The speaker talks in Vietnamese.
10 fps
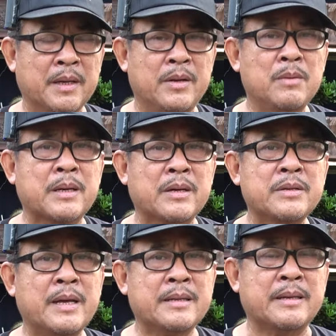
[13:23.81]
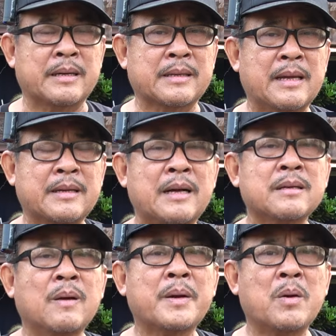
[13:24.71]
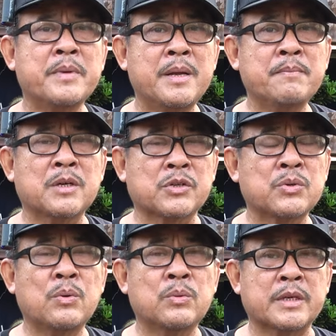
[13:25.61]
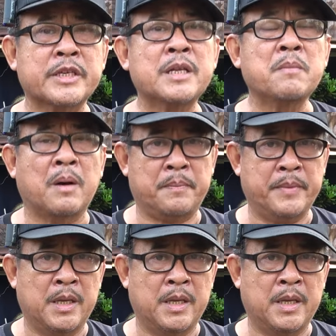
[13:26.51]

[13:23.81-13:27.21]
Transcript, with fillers: nếu mà kinh doanh thì người ta cân đo đông đếm từ xu từ chinh một